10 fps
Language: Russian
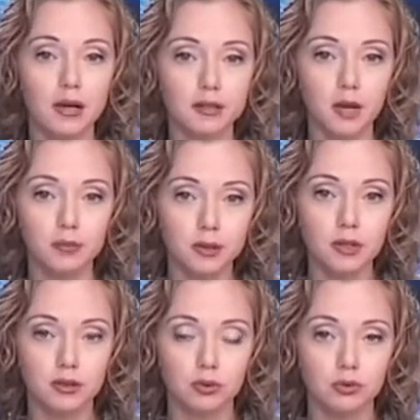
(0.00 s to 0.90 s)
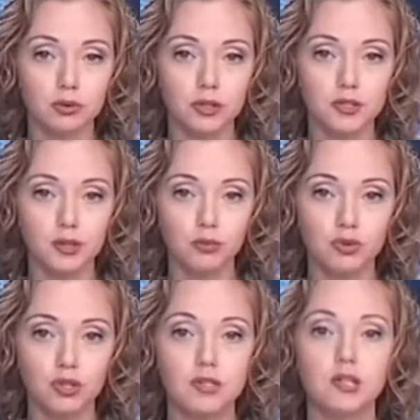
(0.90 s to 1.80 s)
арт-объект у
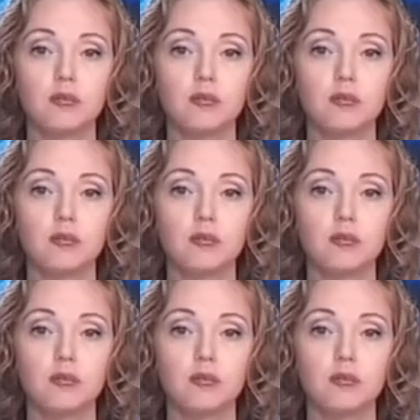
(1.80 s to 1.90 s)
Екатеринбургской